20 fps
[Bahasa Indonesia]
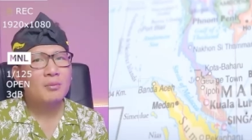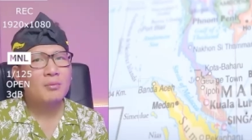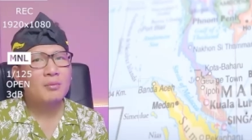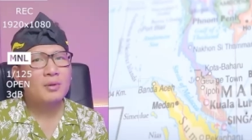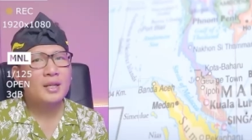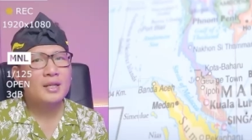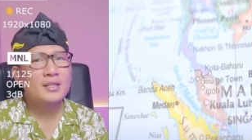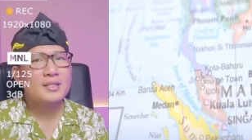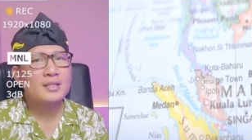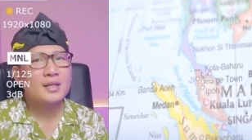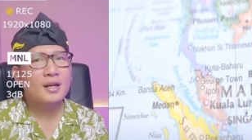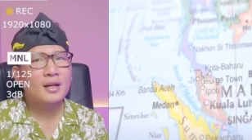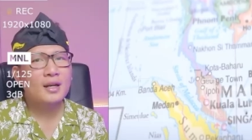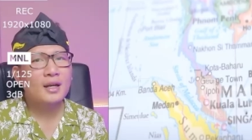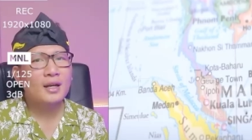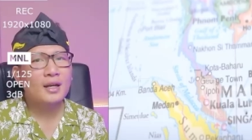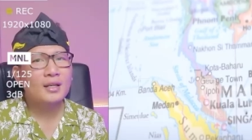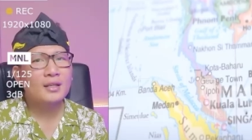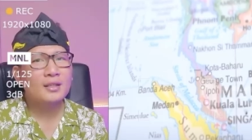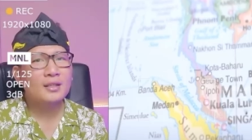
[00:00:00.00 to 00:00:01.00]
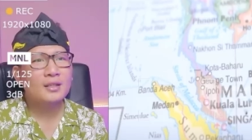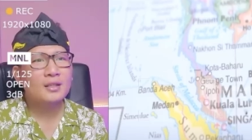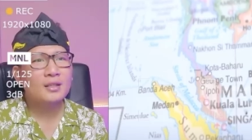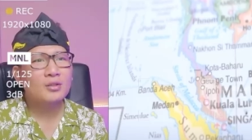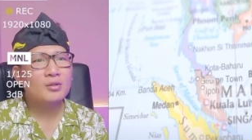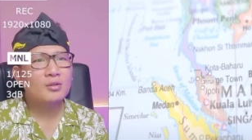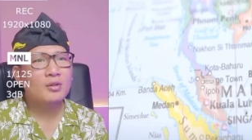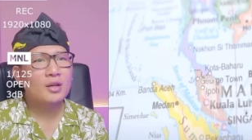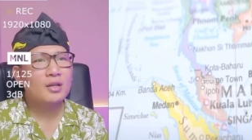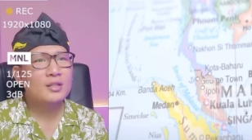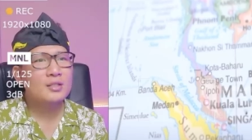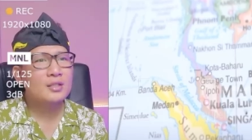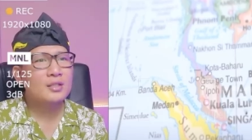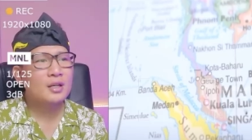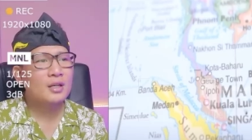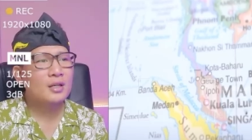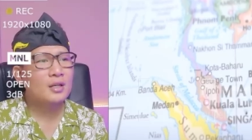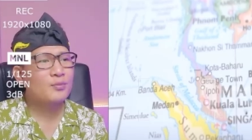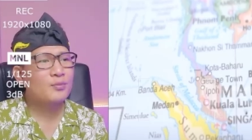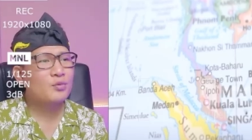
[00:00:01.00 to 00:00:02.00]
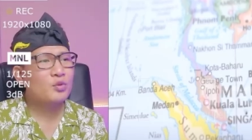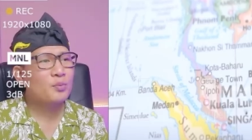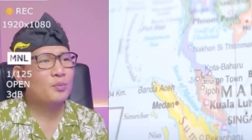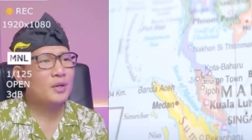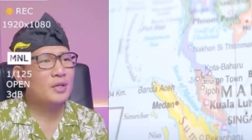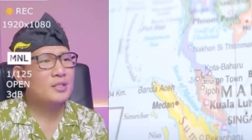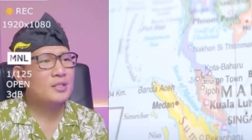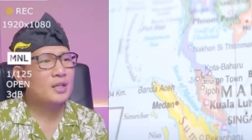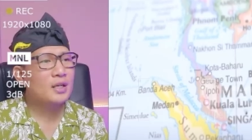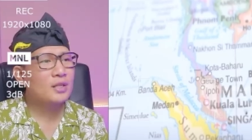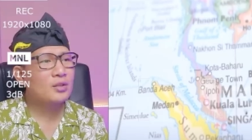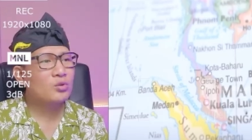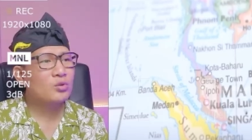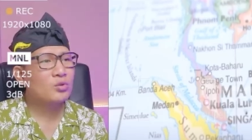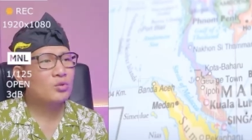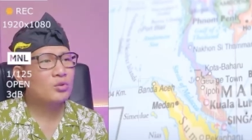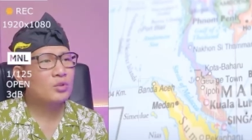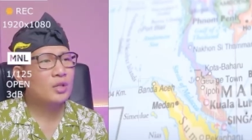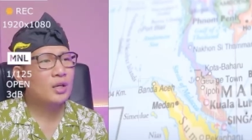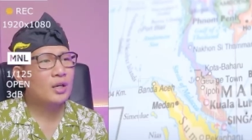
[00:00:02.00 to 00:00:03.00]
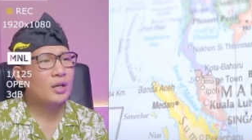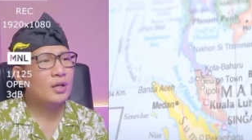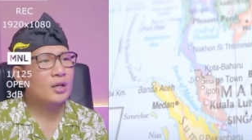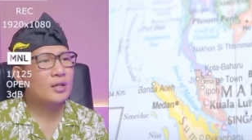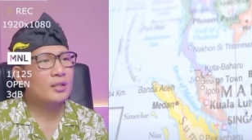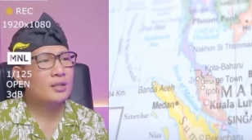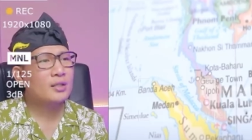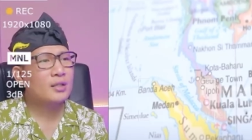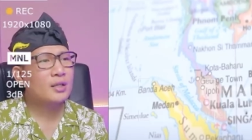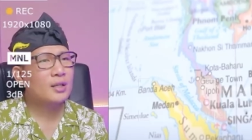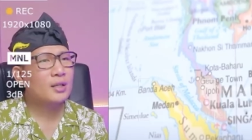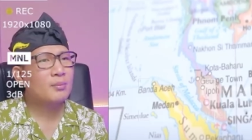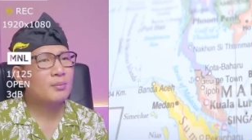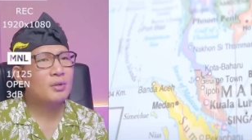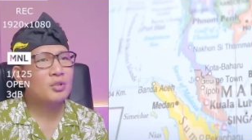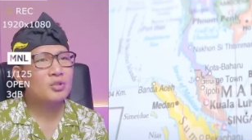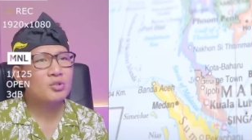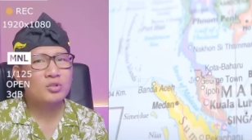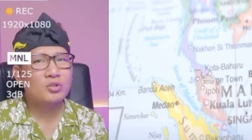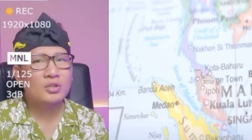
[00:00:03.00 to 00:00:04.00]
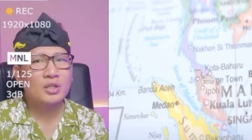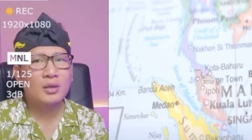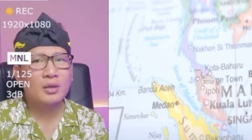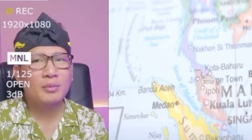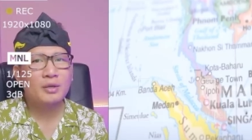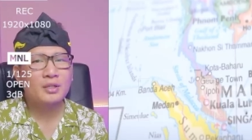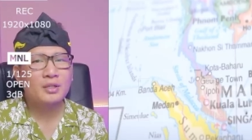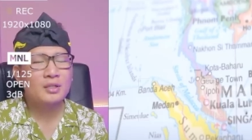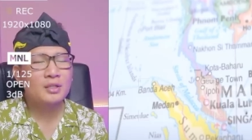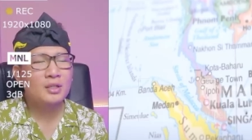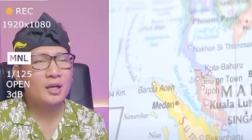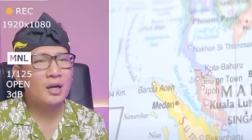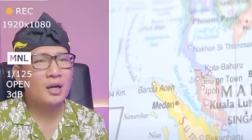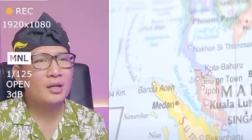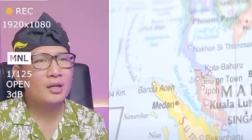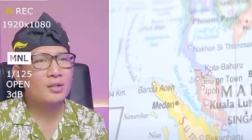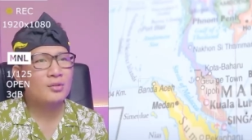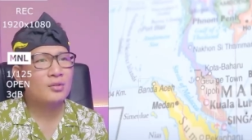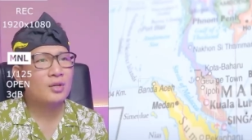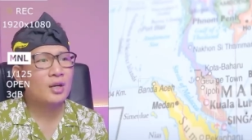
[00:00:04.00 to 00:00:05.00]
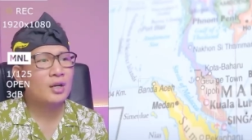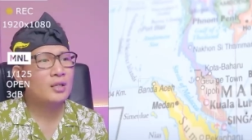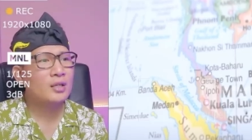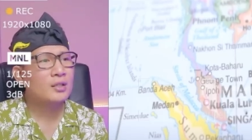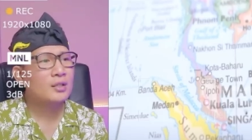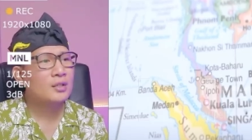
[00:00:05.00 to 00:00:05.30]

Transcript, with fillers: belajar lagi gitu guys ya adab sopan santunnya ketika bersosial media gitu kan.